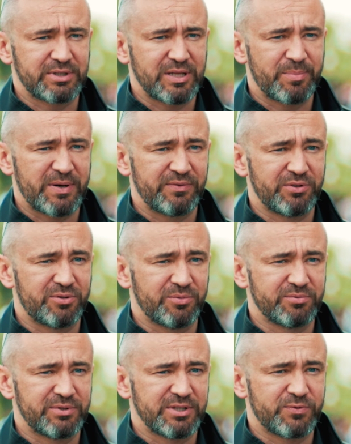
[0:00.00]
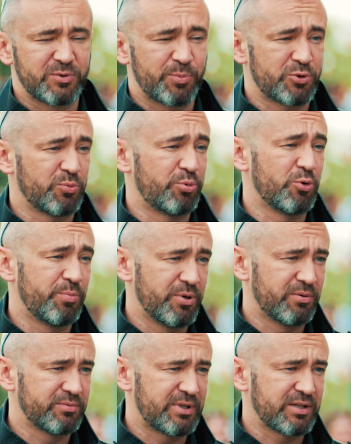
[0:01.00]
tak naprawdę to na swój sposób
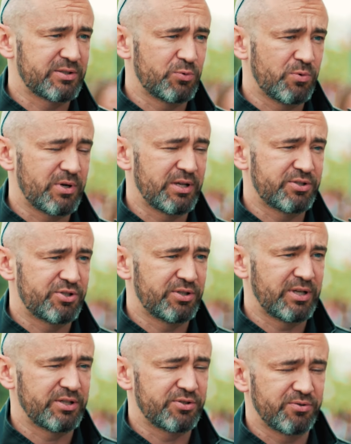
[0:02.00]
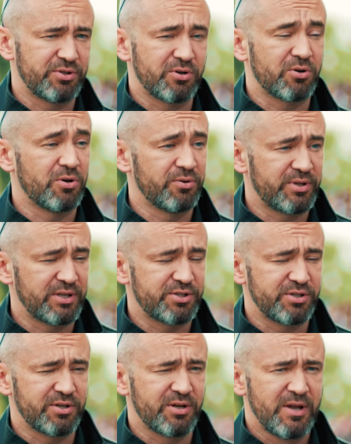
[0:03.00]
lubią tak, słuchać, czytać o nich, oglądać
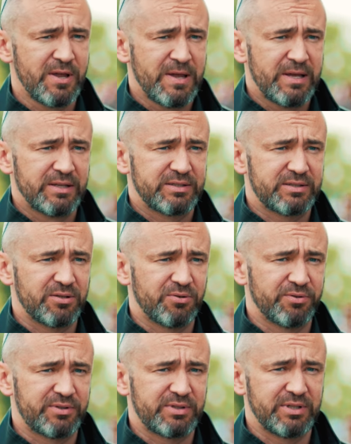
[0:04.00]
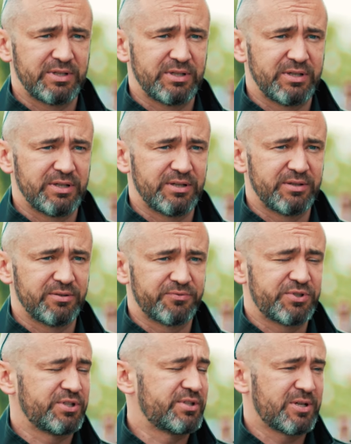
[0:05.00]
ich. Stąd e, no,
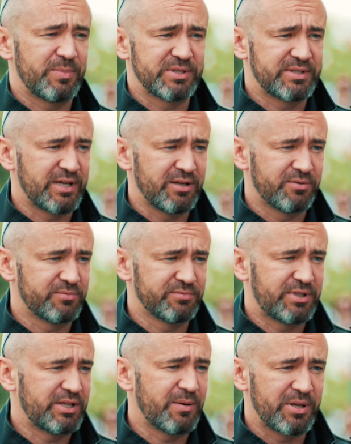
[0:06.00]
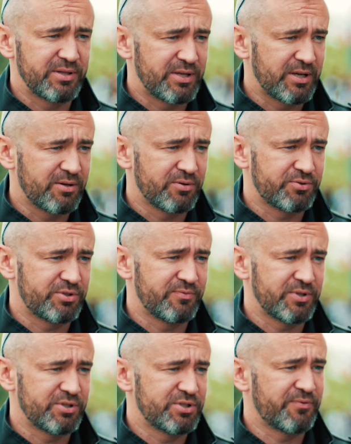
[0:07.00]
wszyscy chyba znają Teda Bandiego, czy
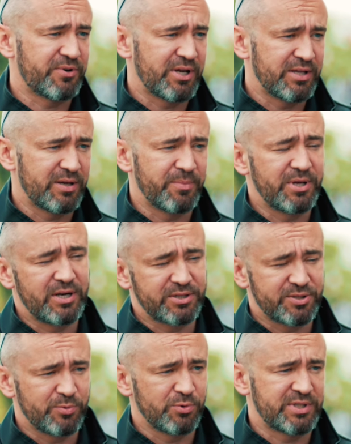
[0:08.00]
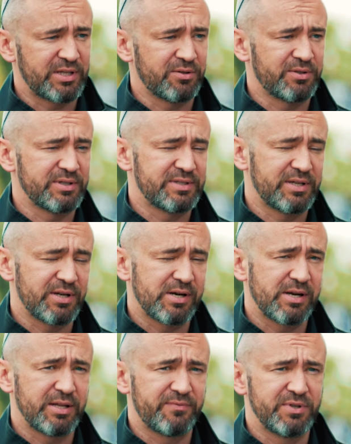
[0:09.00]
właśnie Jeffrey'a Damera, gdzie był ostatnio ten
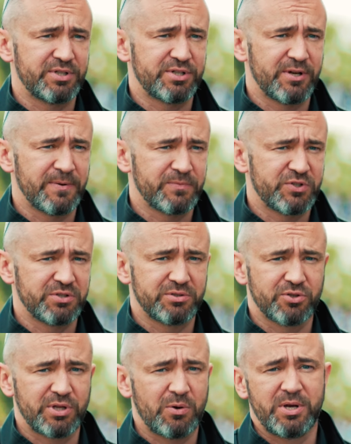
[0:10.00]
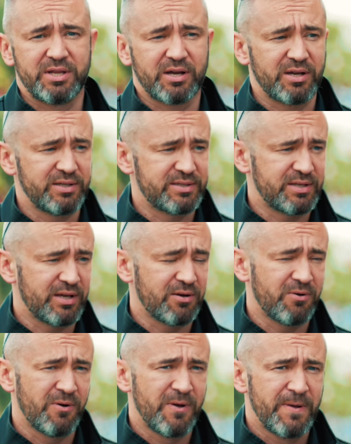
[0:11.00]
serial na Netflixie, czy Johna Wayne'a
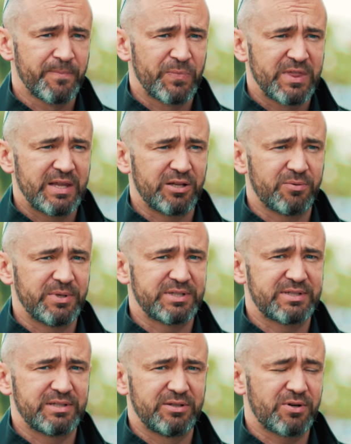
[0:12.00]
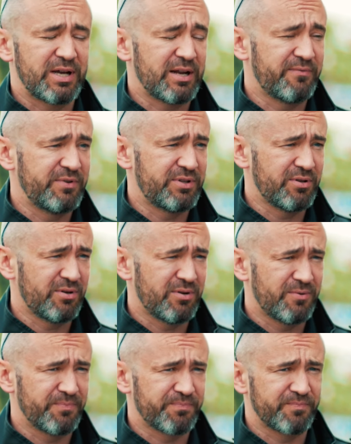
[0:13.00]
Gacy'ego. Natomiast no,
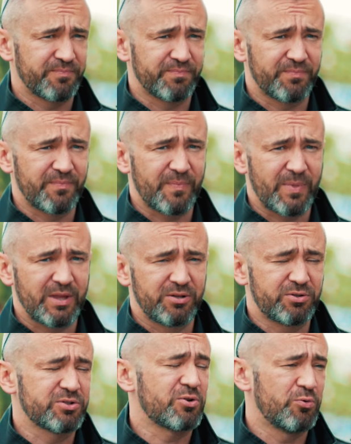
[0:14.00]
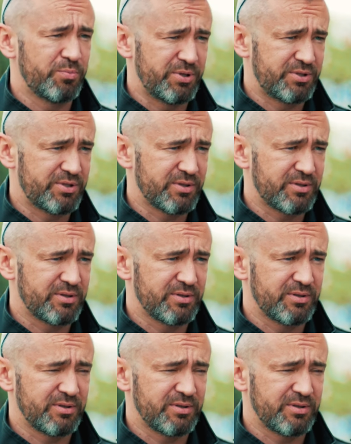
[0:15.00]
Garavito no, to jest Kolumbijczyk,